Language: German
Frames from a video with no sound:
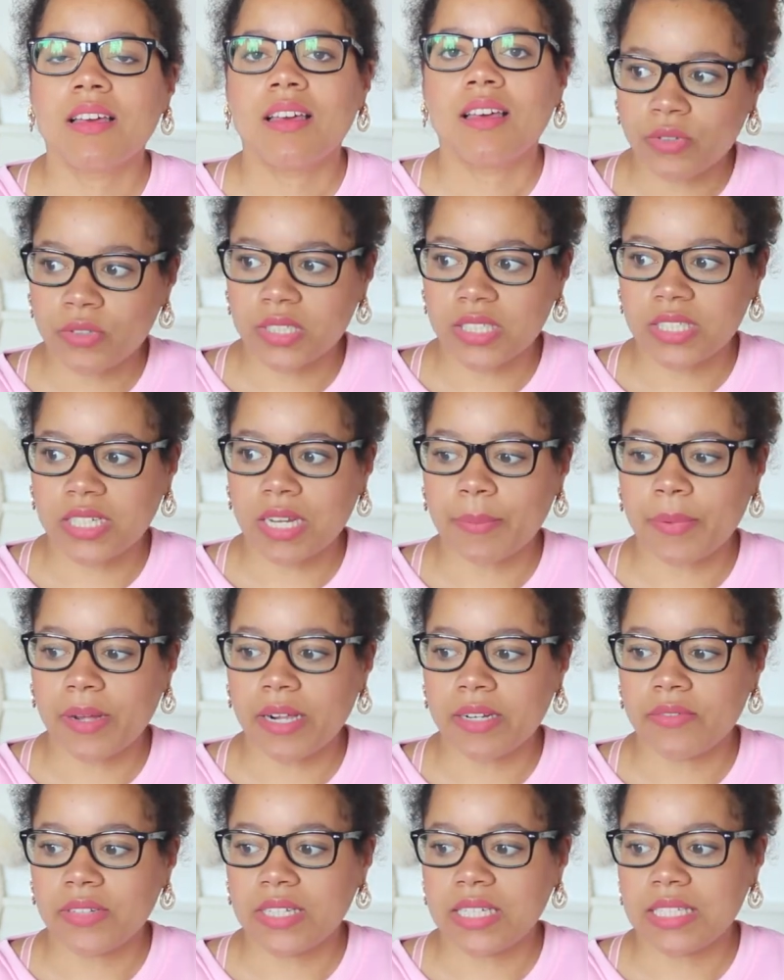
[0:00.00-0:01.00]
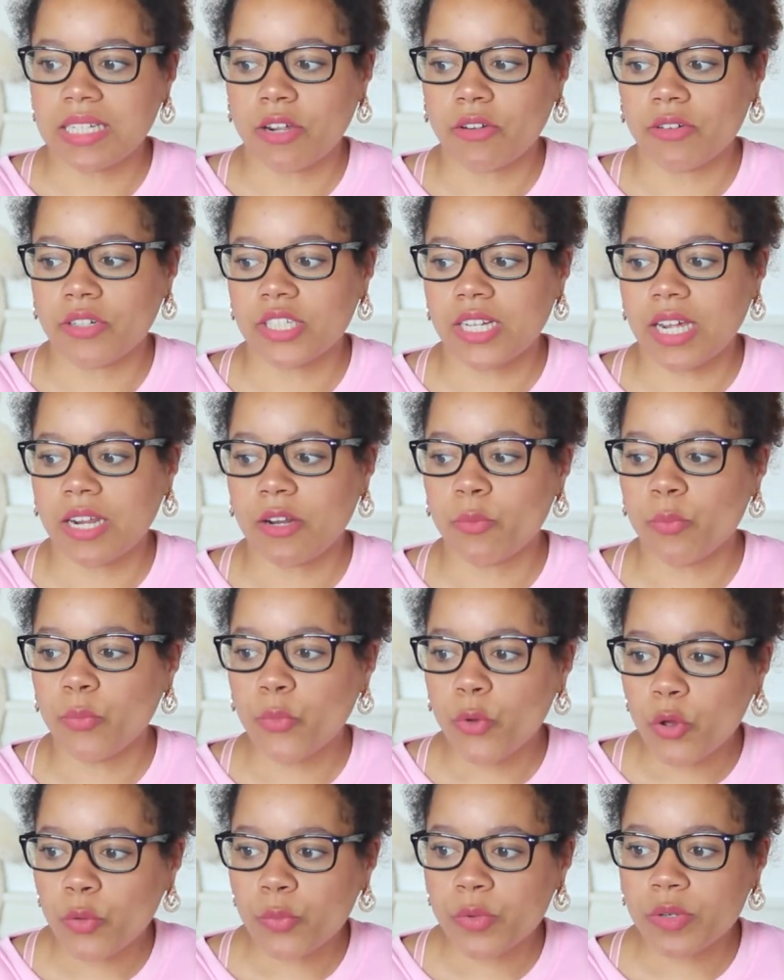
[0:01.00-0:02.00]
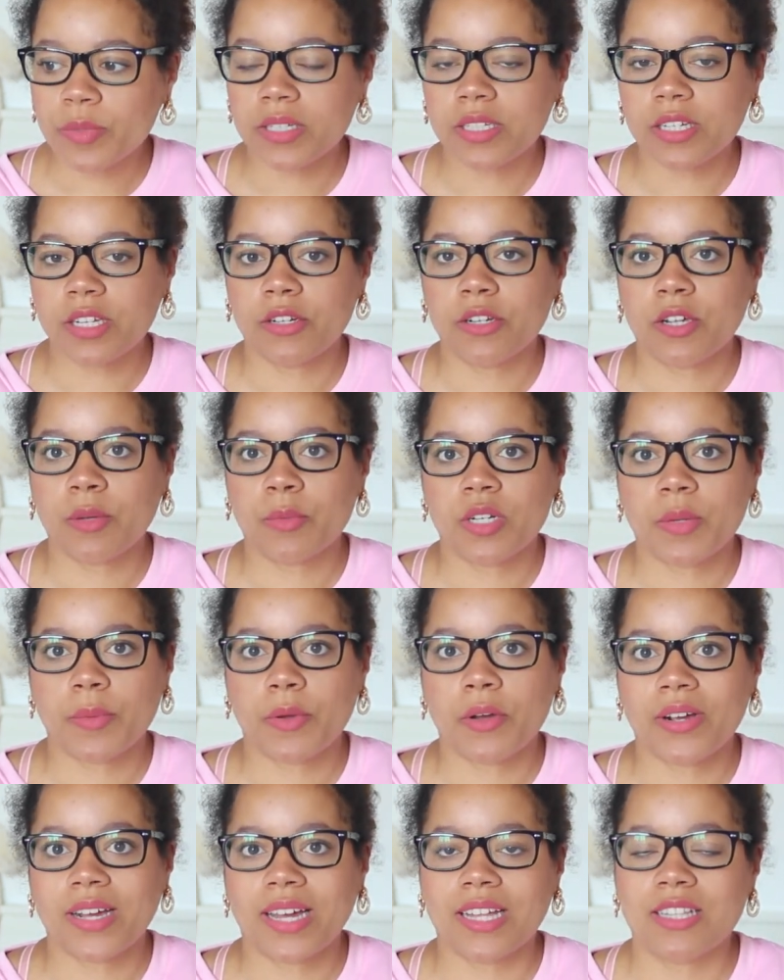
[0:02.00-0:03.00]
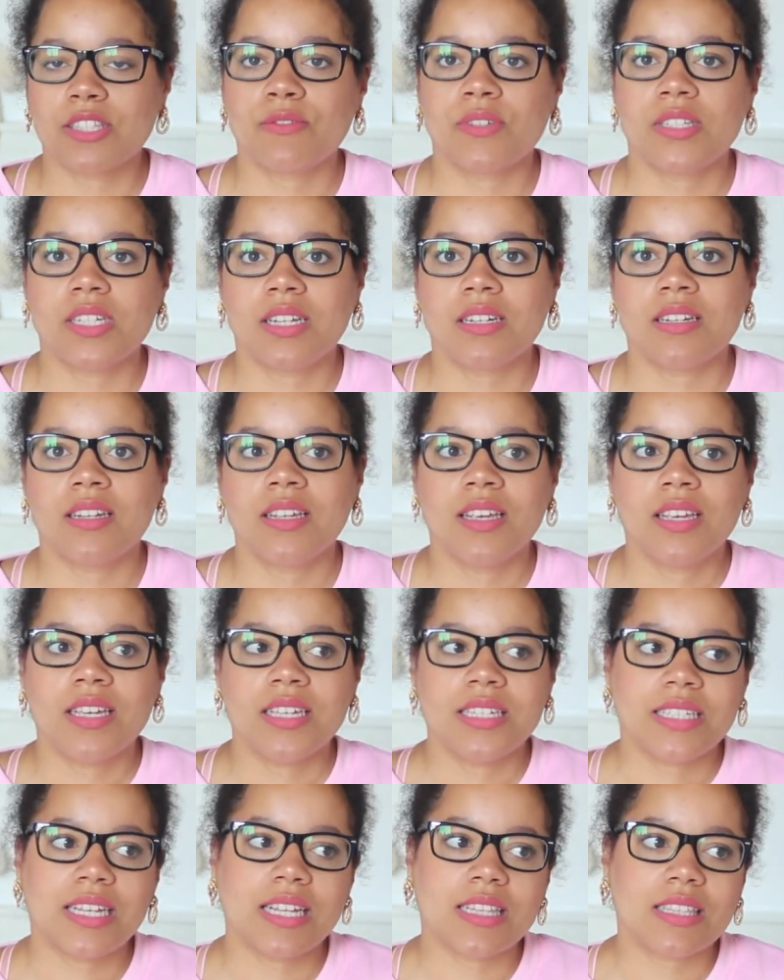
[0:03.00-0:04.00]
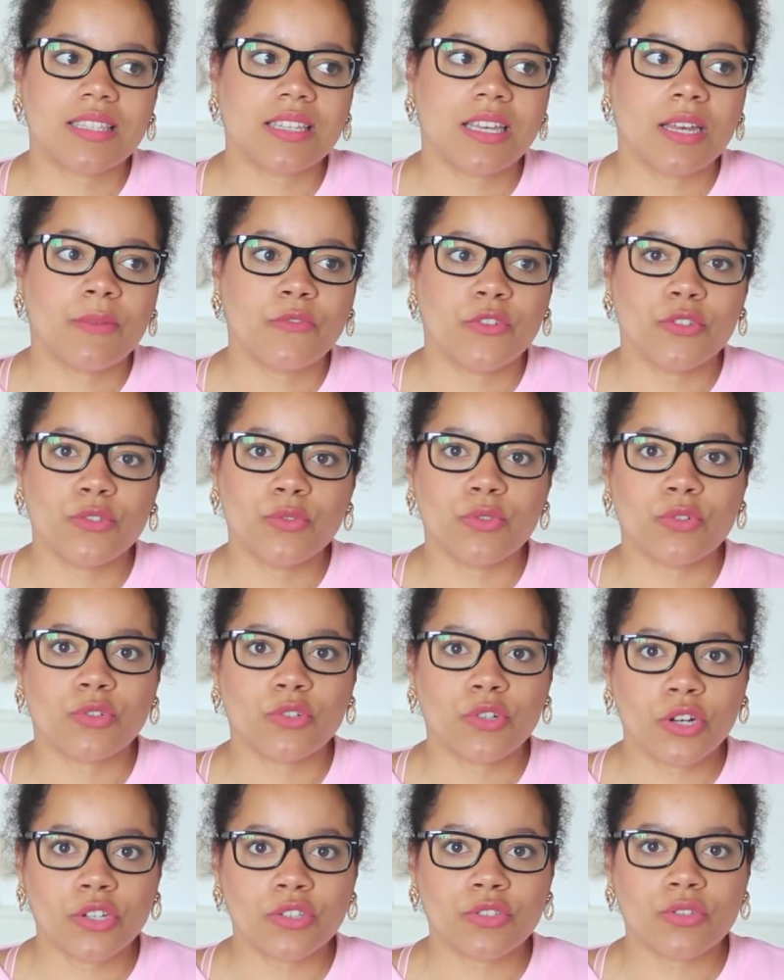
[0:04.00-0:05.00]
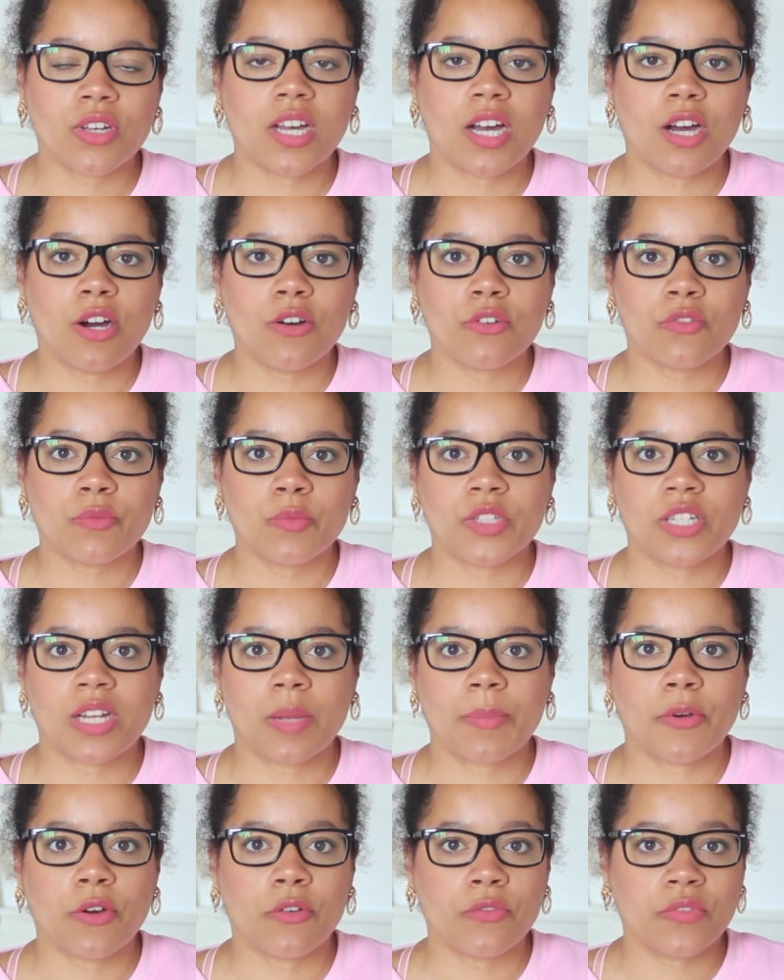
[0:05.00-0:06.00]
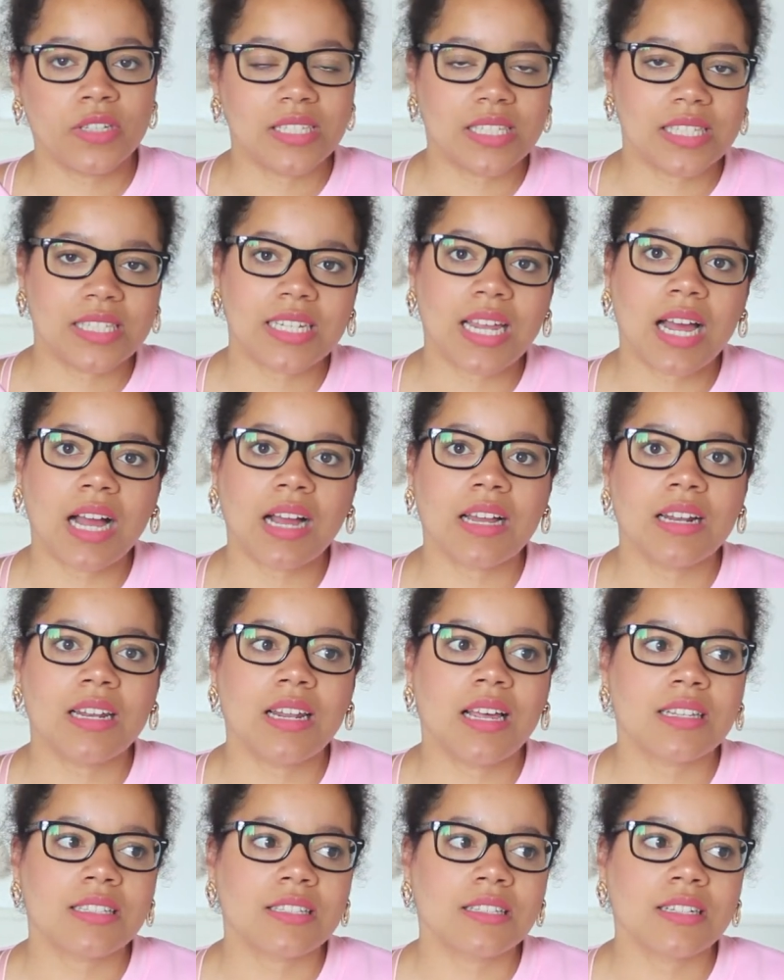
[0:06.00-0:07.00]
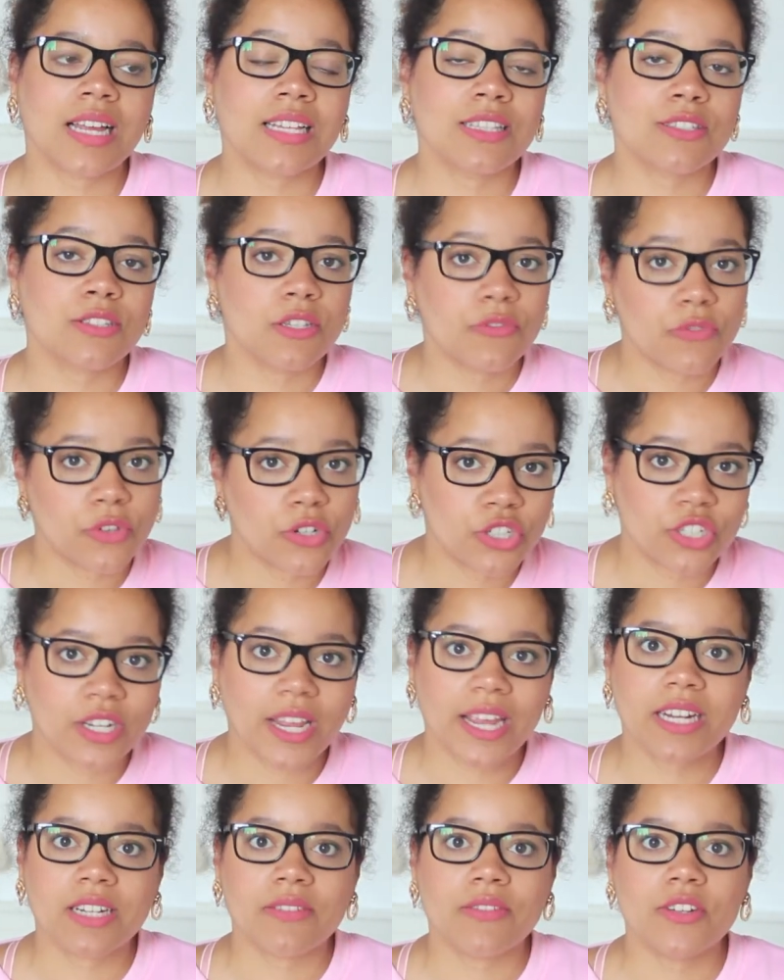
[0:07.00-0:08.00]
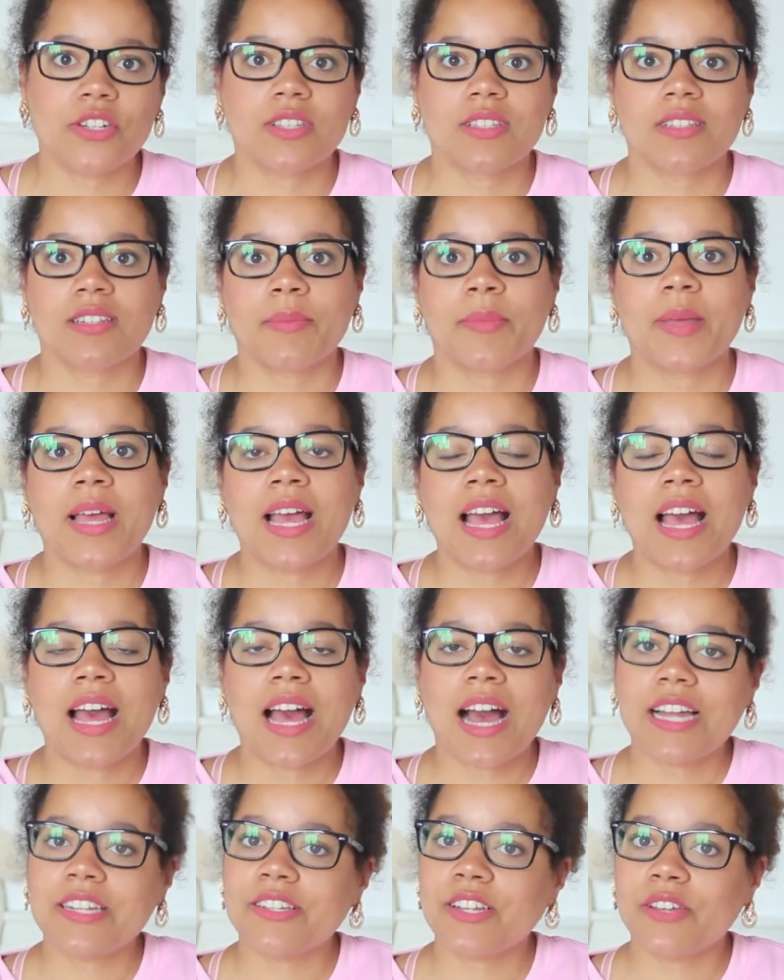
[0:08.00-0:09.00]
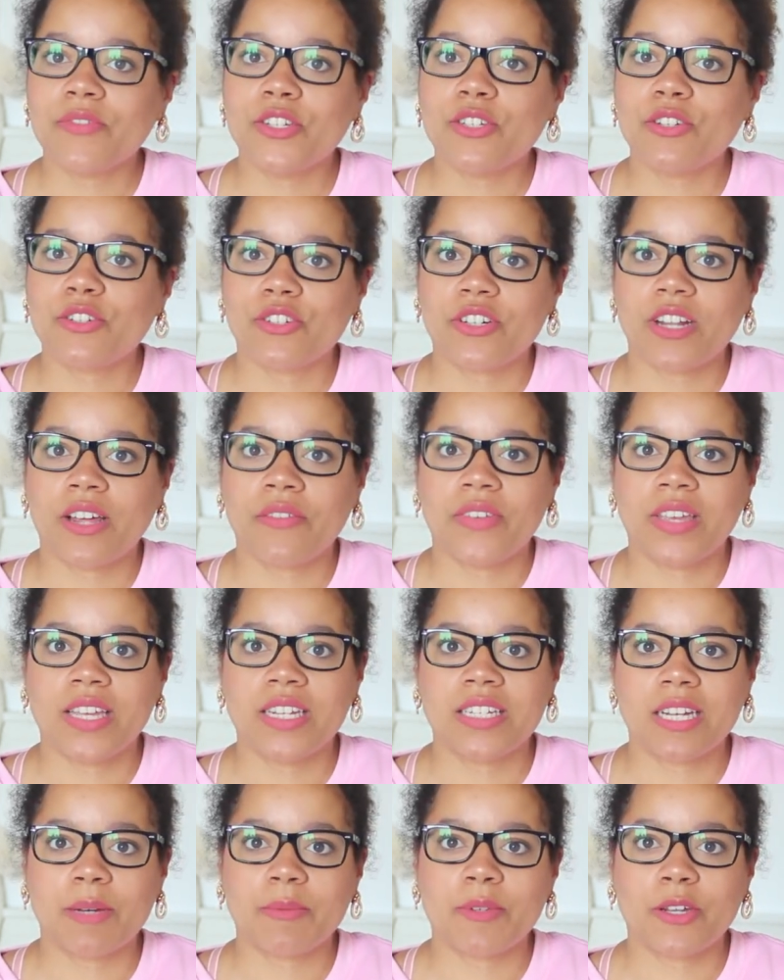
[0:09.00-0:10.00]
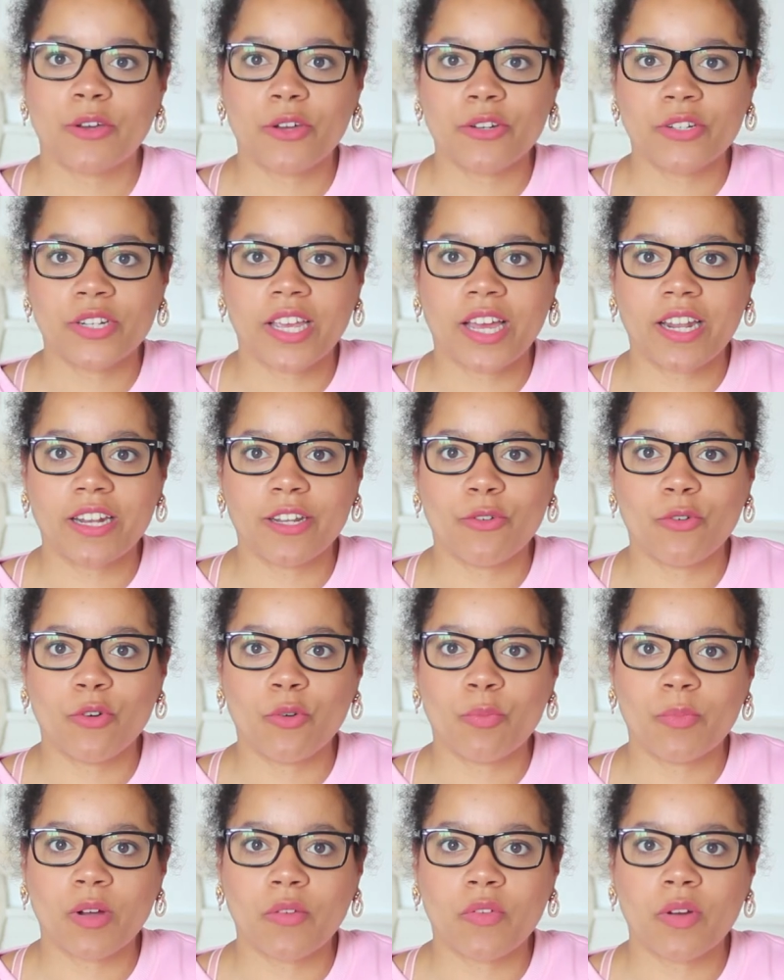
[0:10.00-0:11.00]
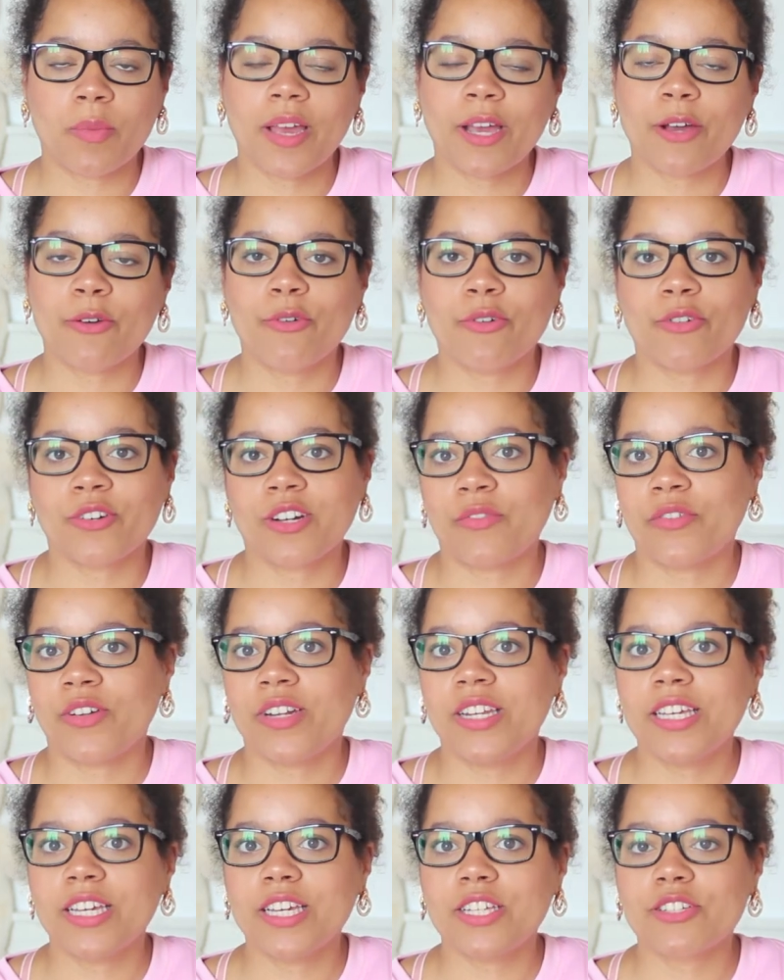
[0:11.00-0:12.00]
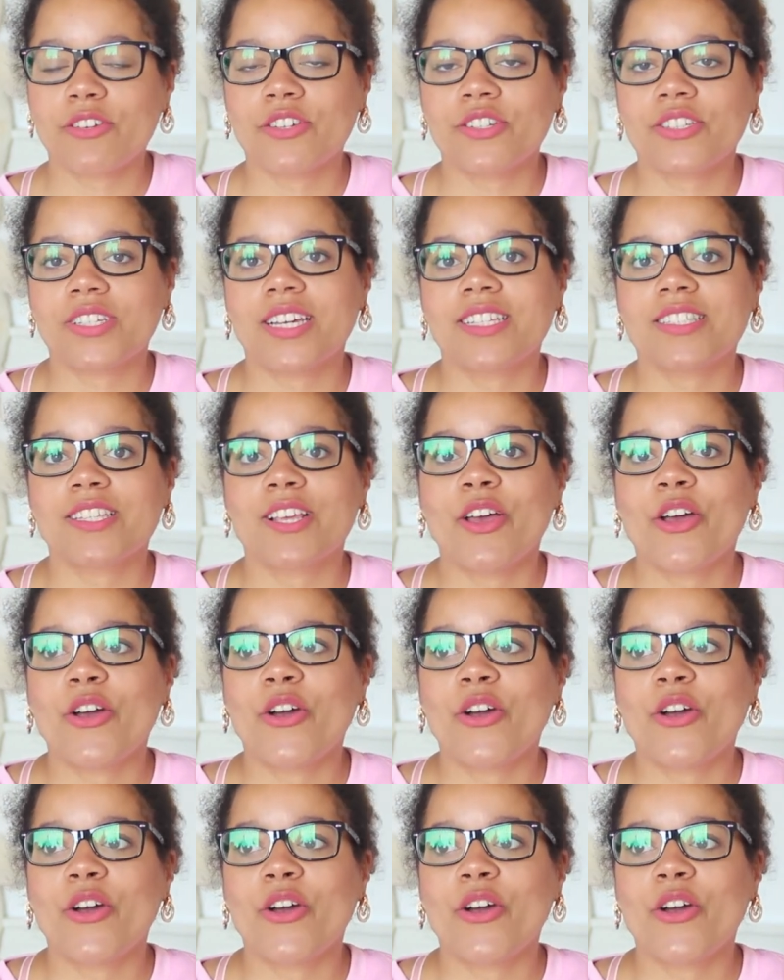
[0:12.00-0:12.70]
Und ich habe halt, wie gesagt, auch nicht alle Möbel mitgenommen. Ich habe auch ganz viel dann jetzt ähm, versucht neu zu kaufen. Ich habe auch vieles da gelassen, ganz viel verschenkt, wie ich das in einem anderen Video schon erwähnt habe. Da könnt ihr gerne hier oben mal vorbeigucken, da verlinke ich euch das.